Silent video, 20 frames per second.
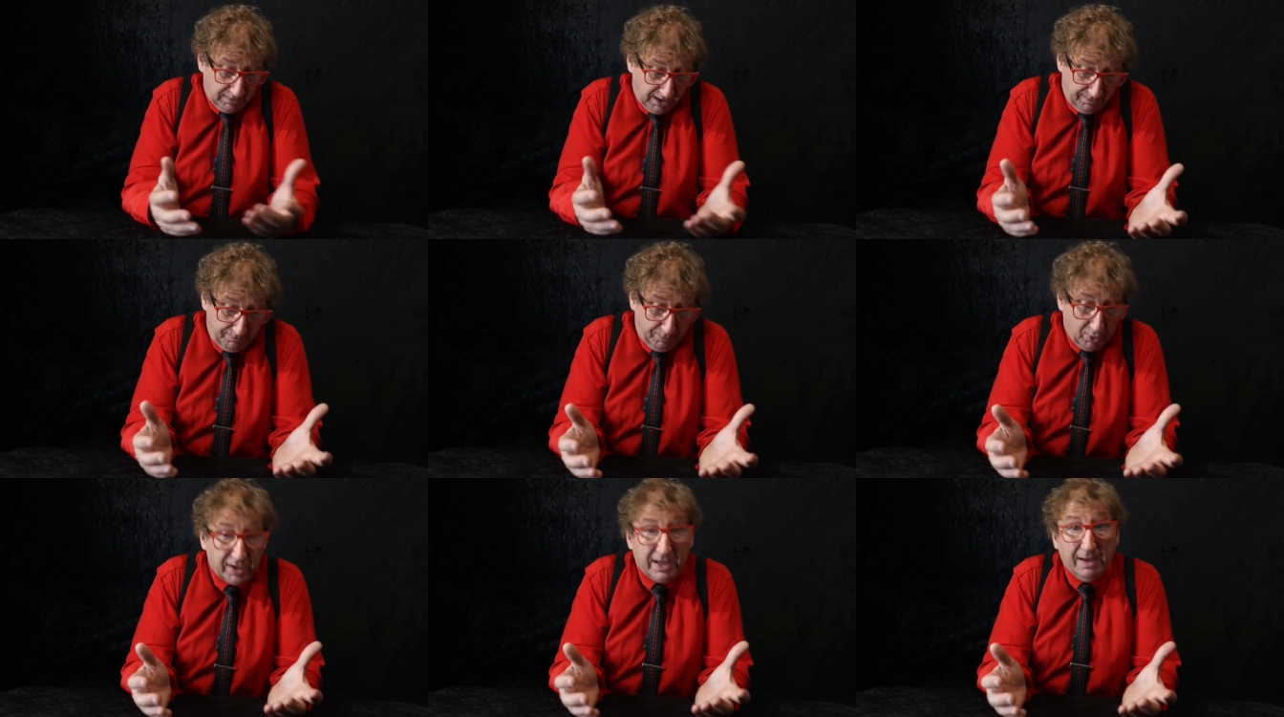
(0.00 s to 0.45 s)

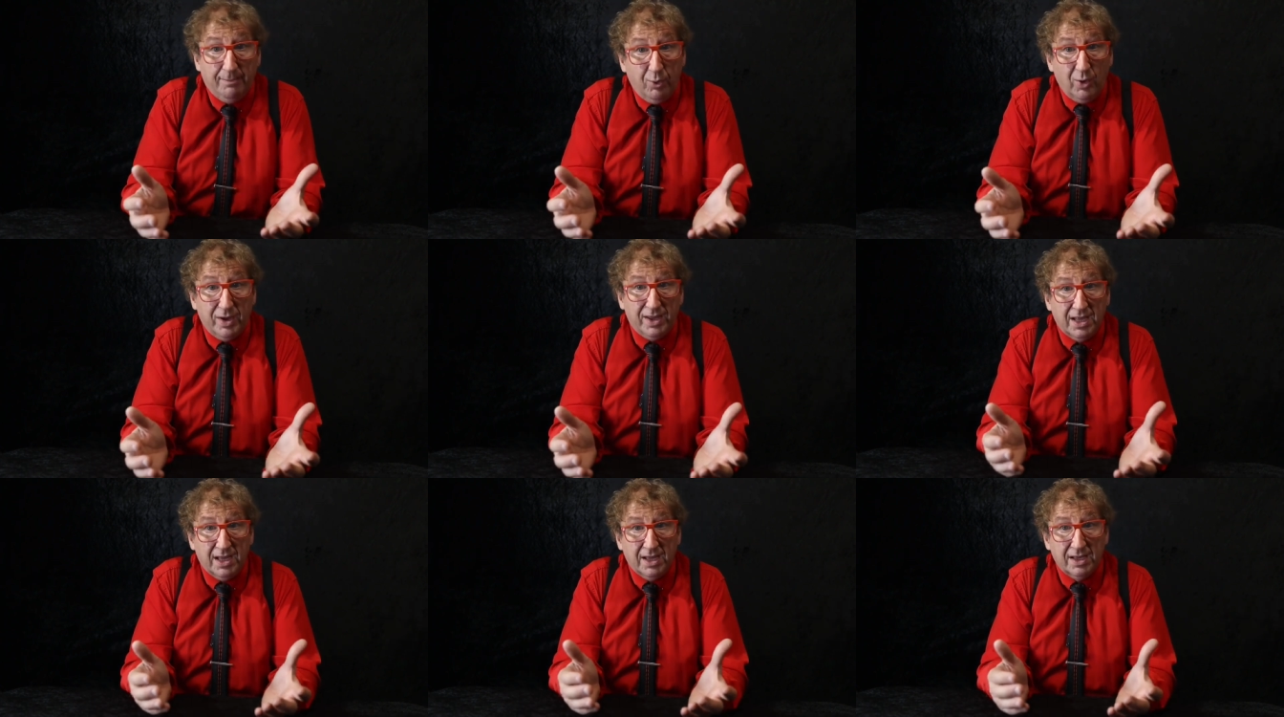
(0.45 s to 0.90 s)
Es porque
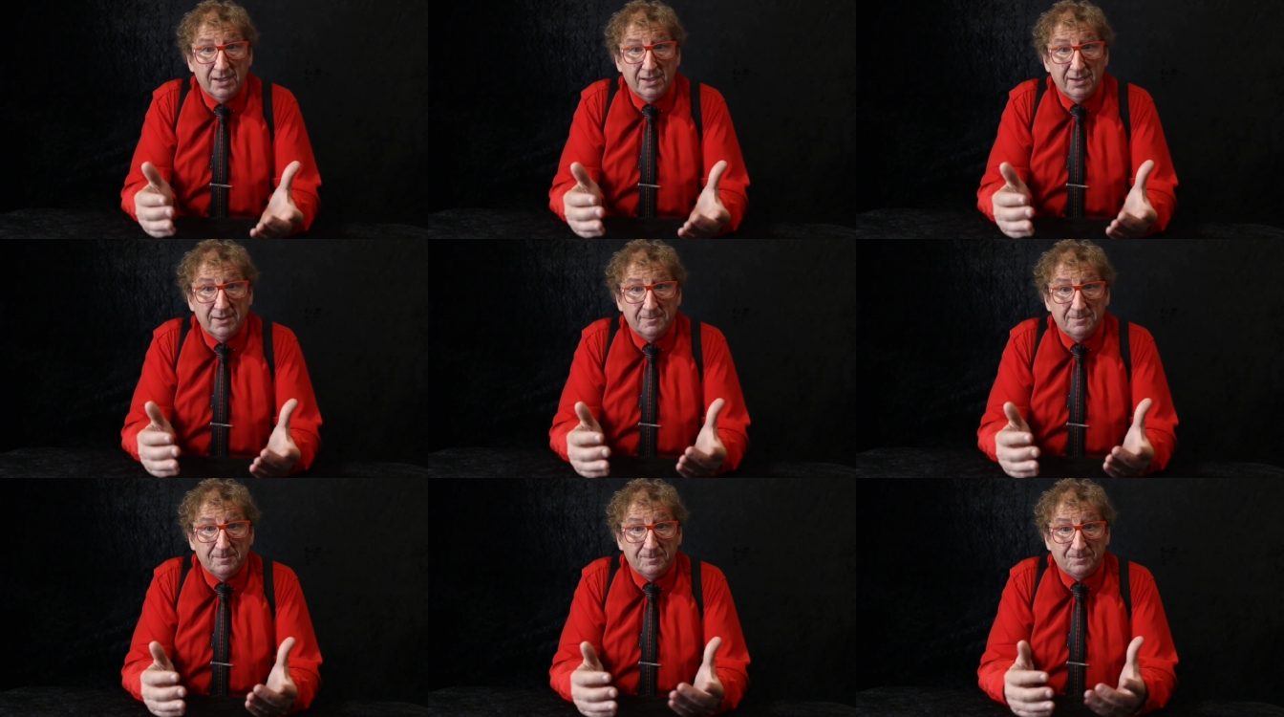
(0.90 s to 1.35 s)
puede.
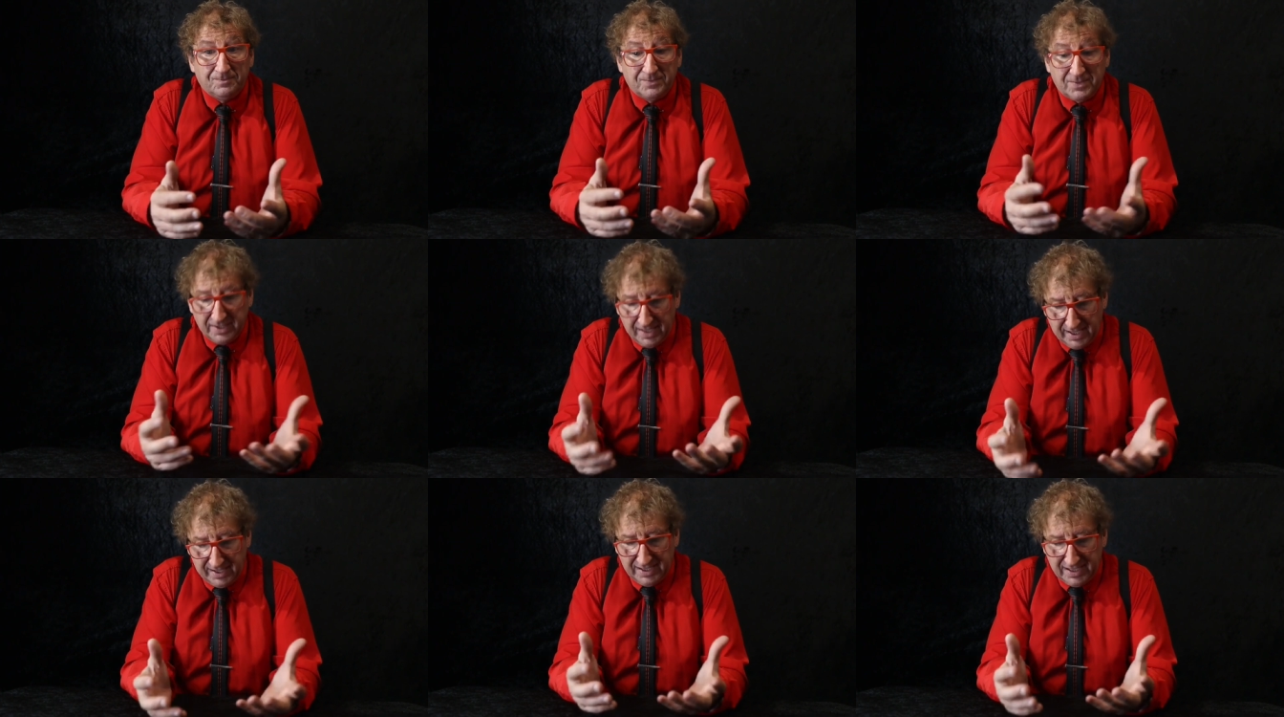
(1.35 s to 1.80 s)

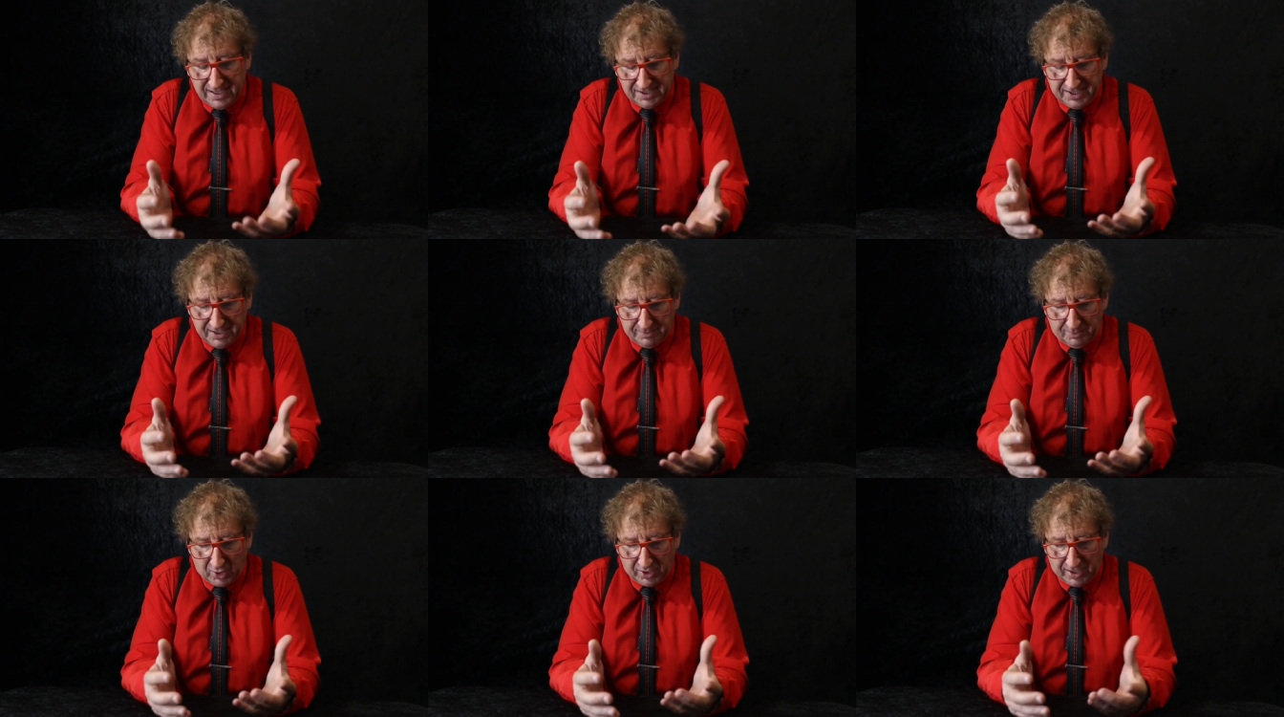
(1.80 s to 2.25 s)
¿Qué quiere
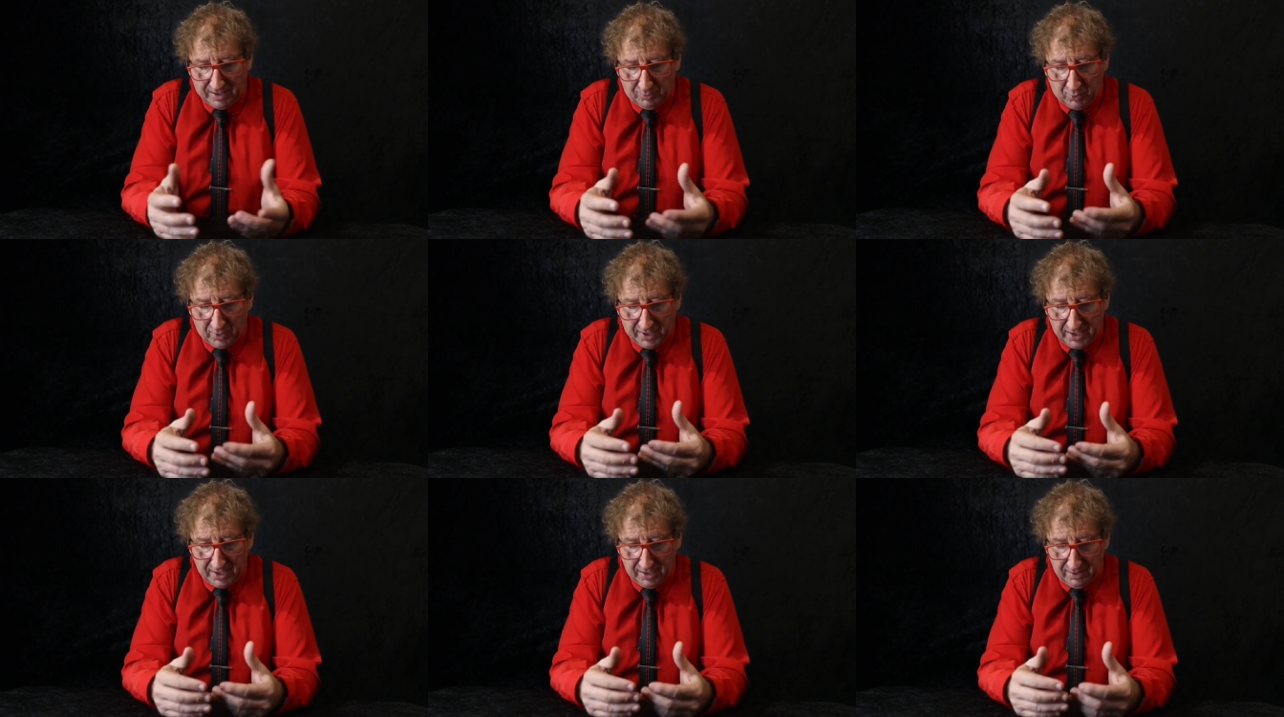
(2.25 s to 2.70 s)
decir porque
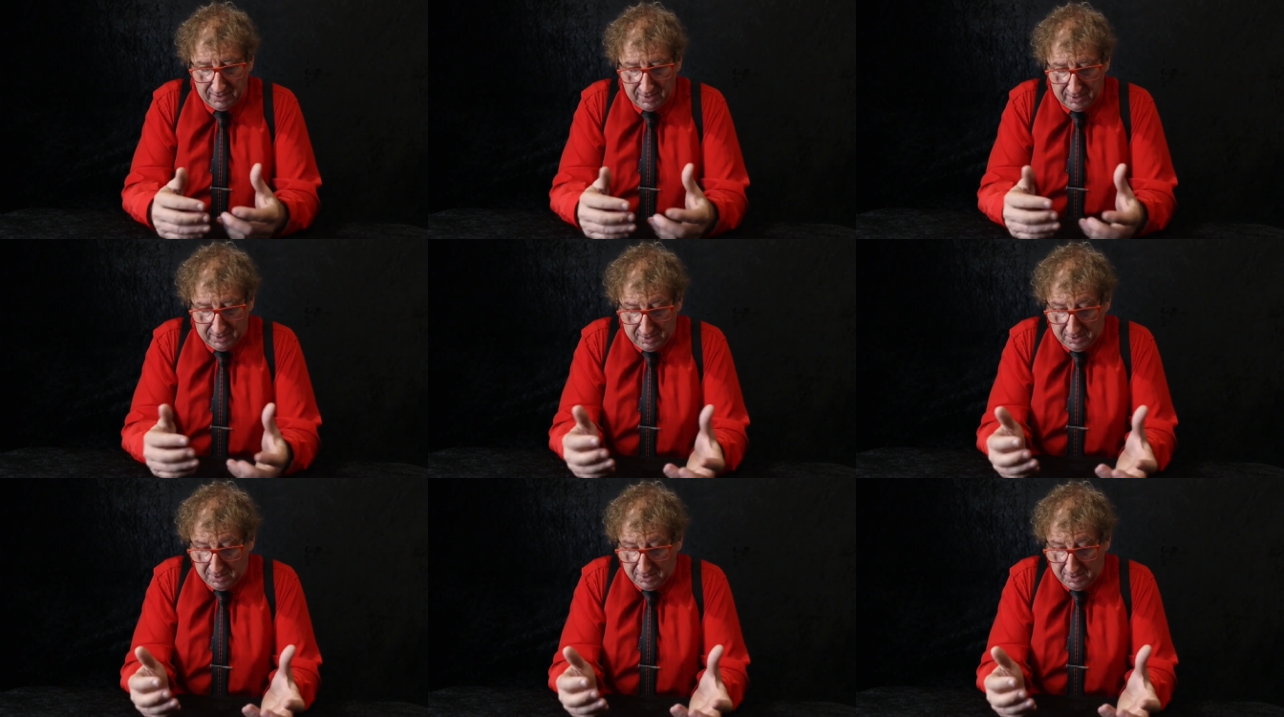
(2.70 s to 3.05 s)
puede?